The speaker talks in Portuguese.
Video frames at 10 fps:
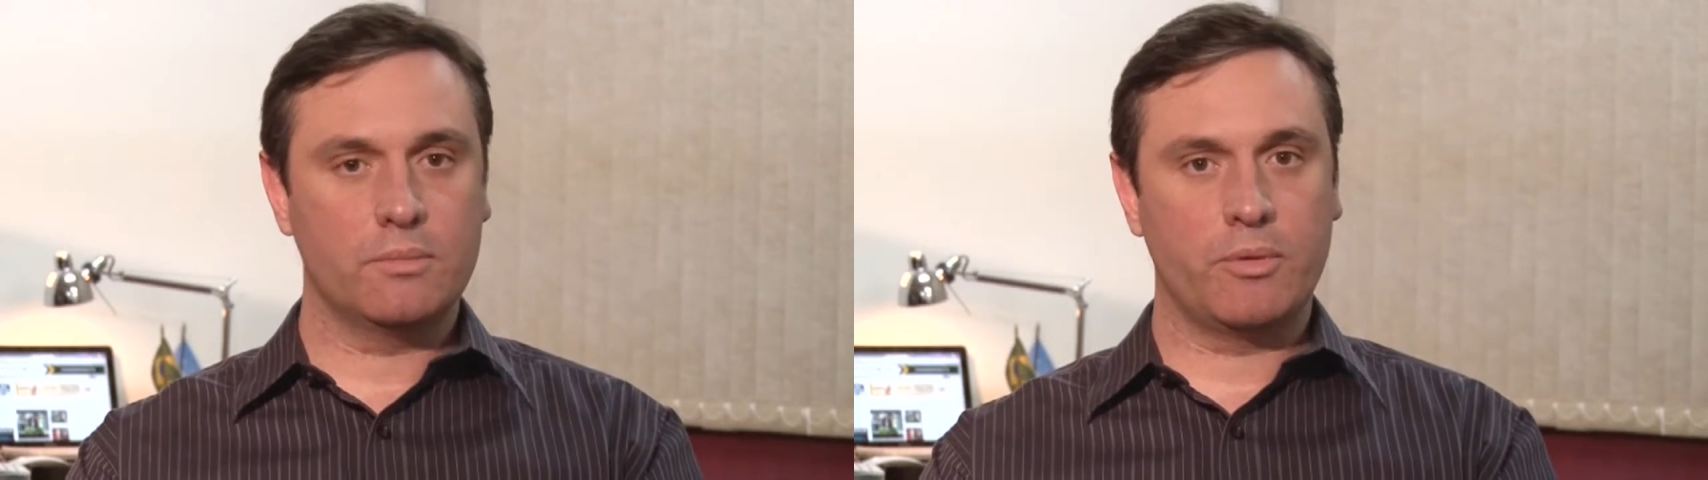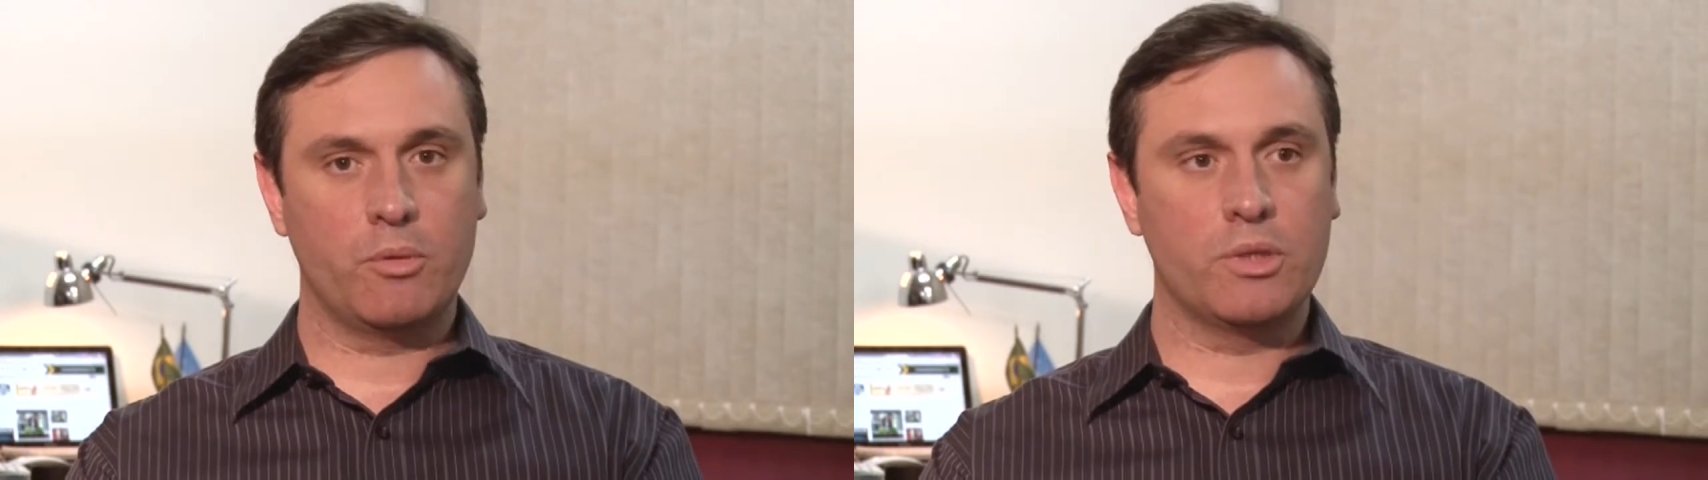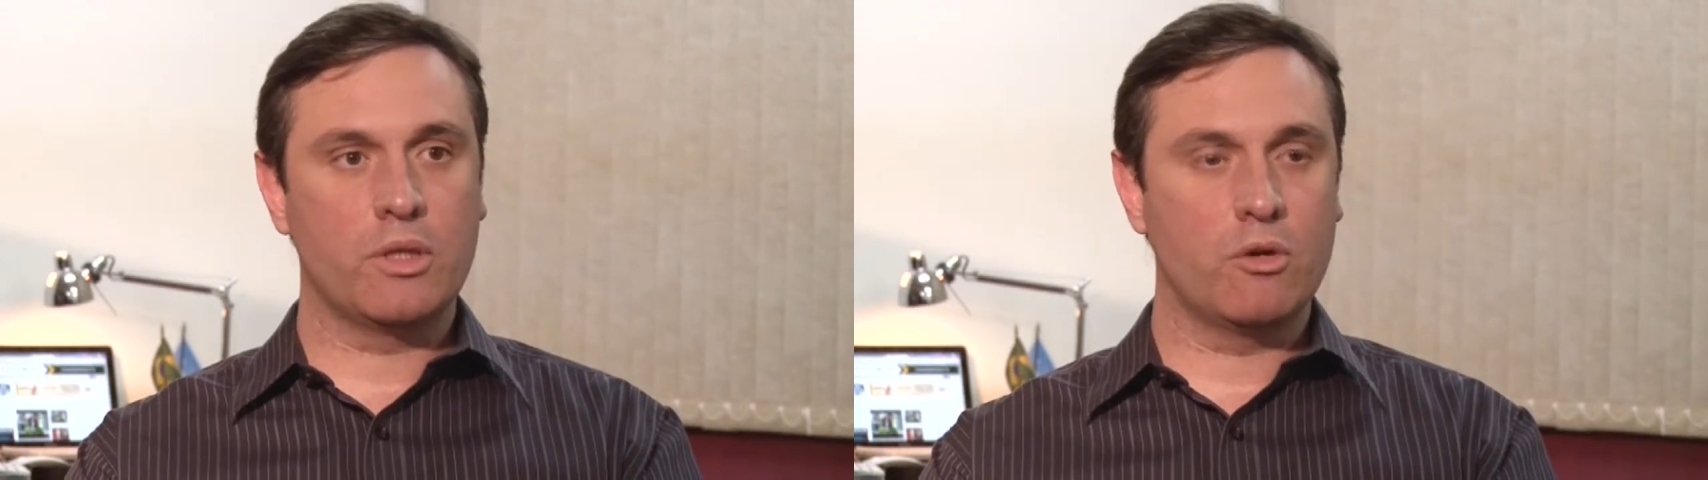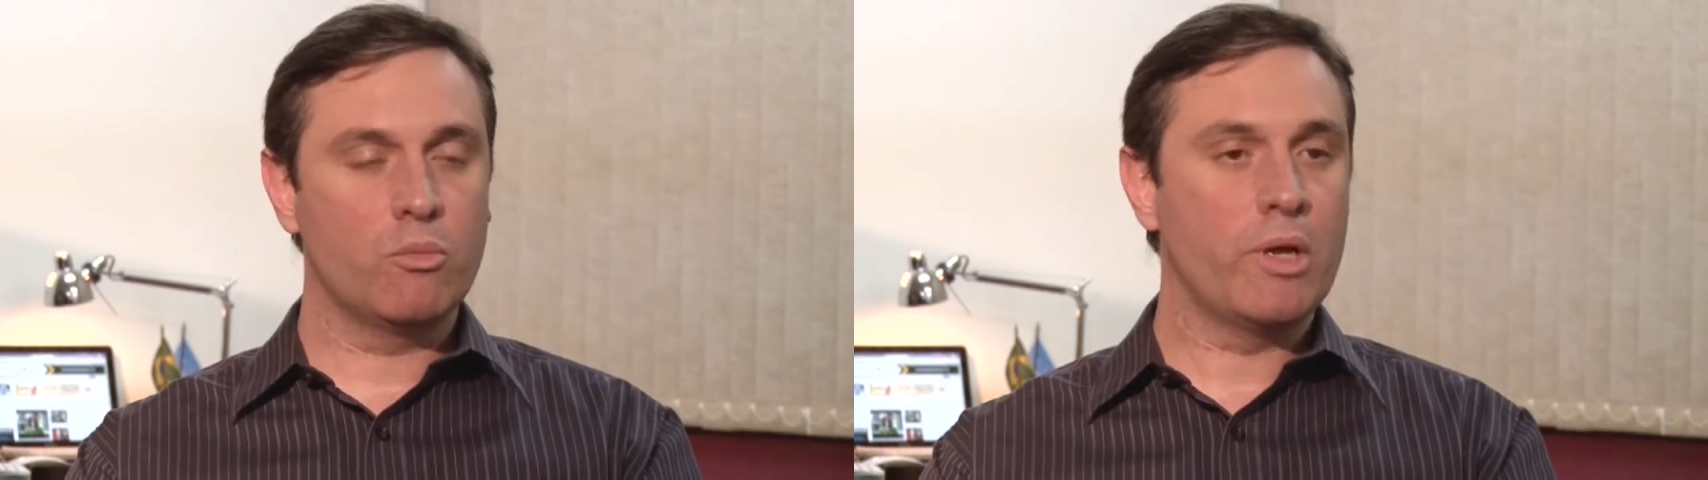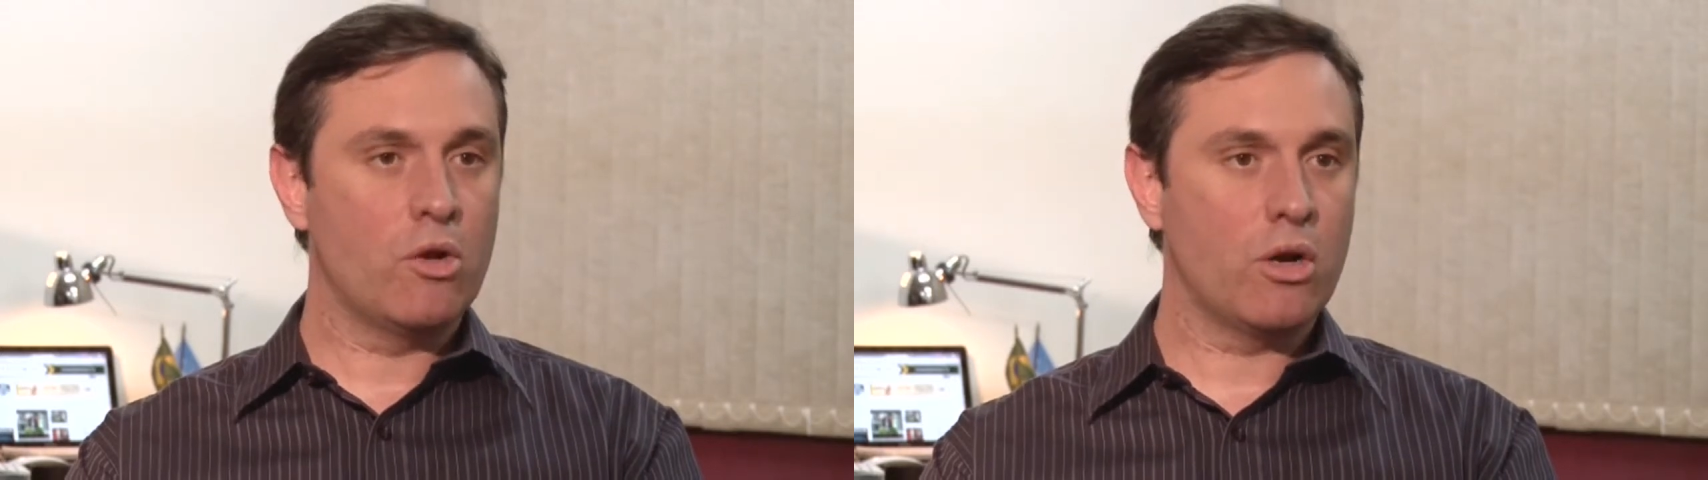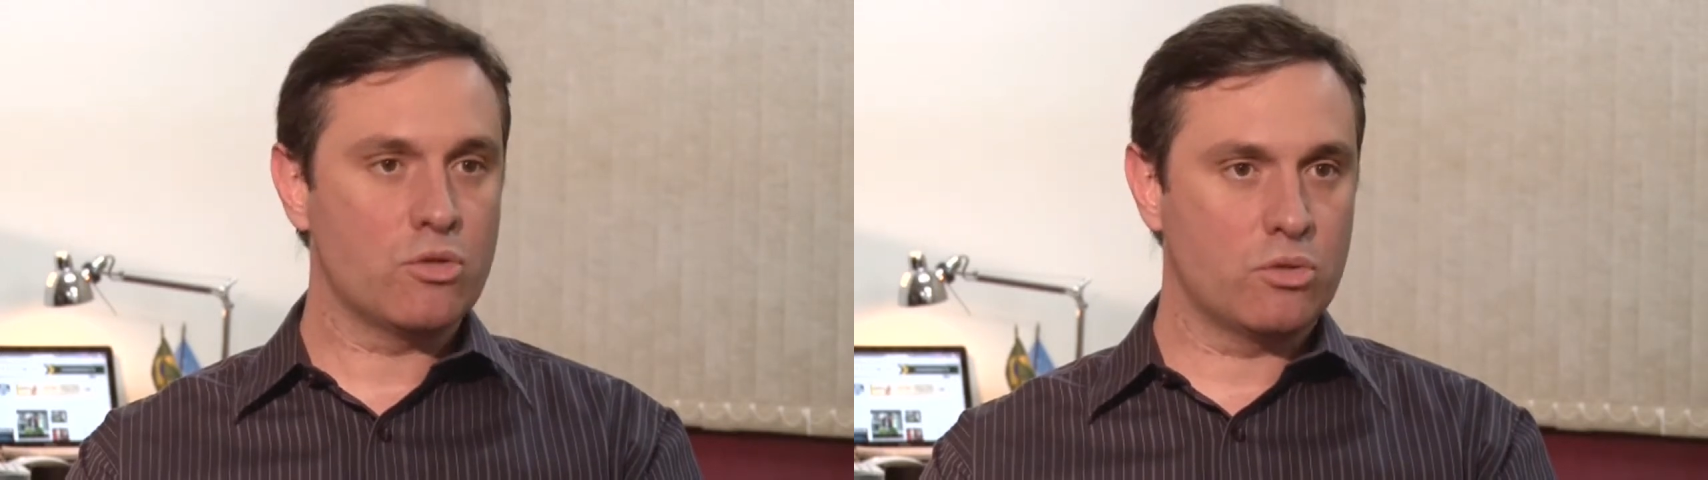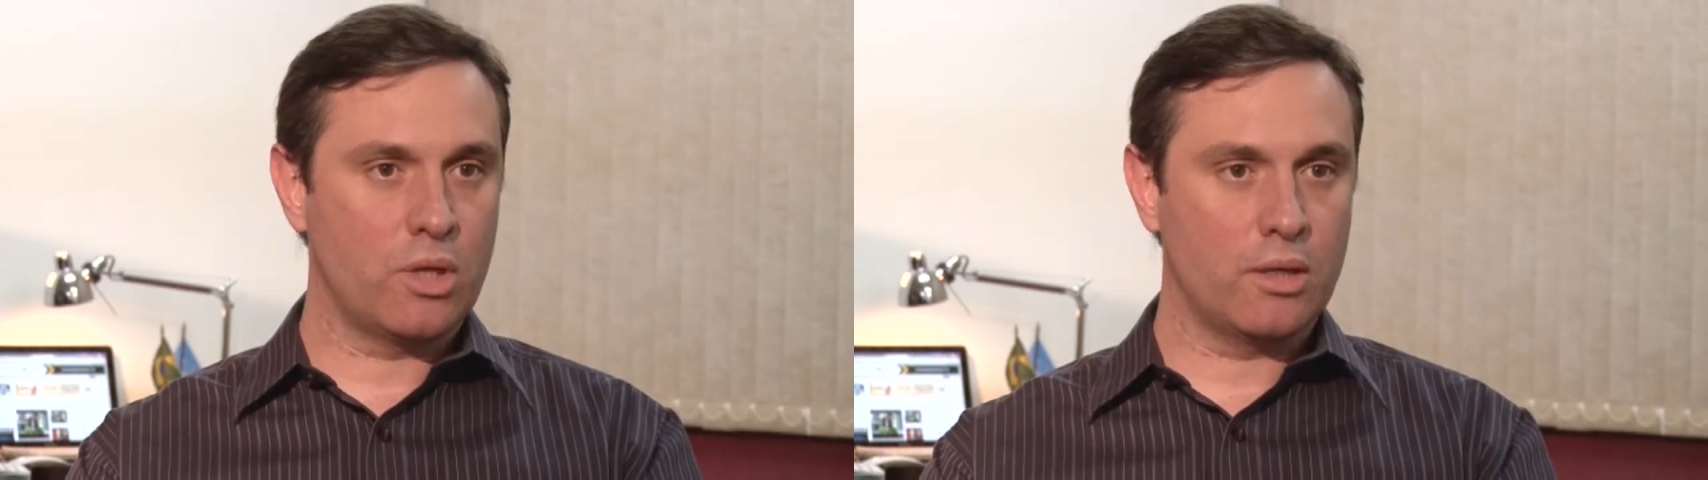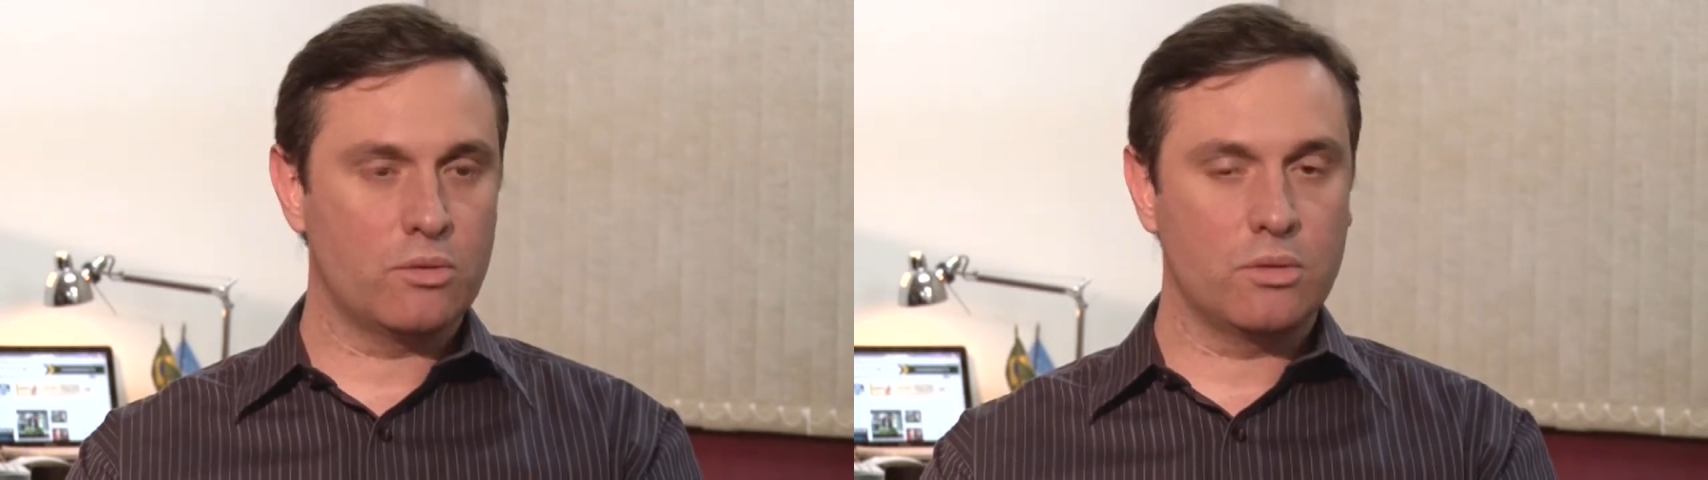para obter o melhor
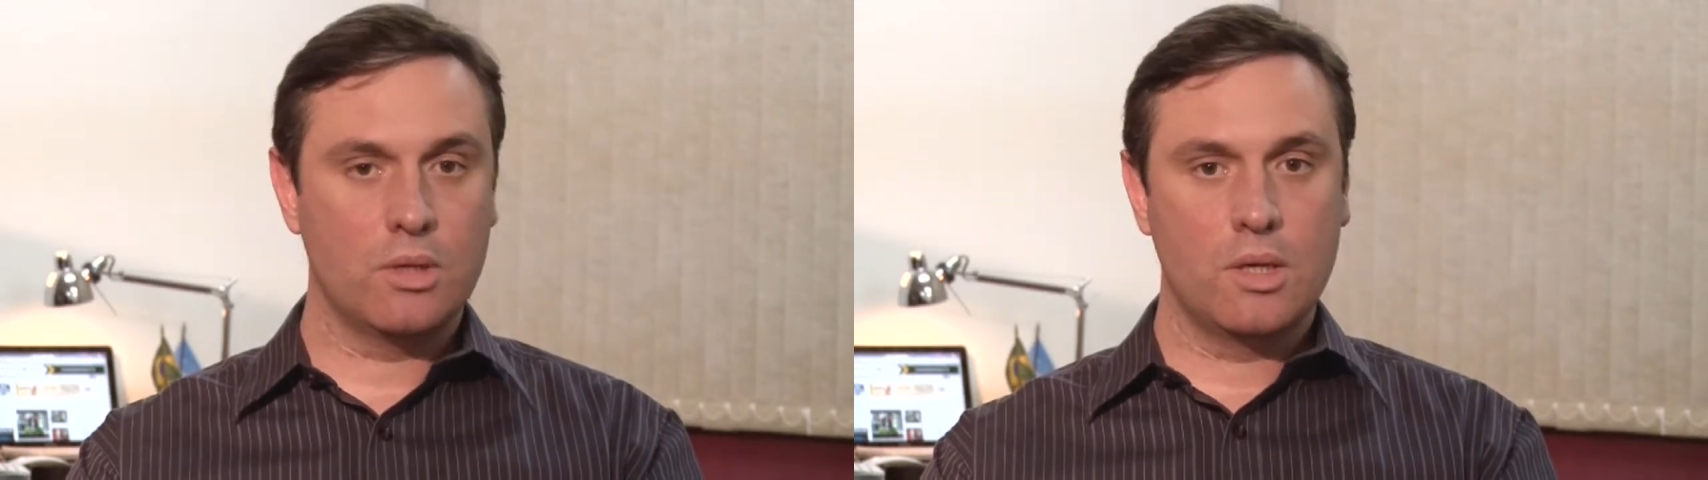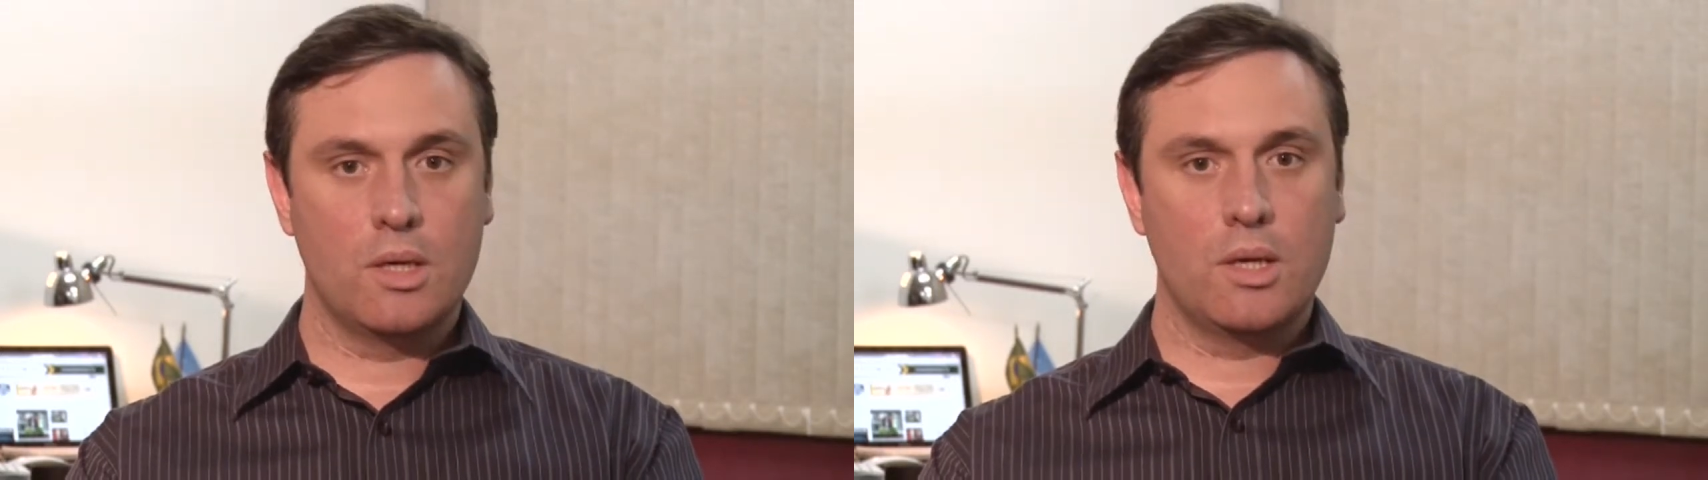resultado, uhum.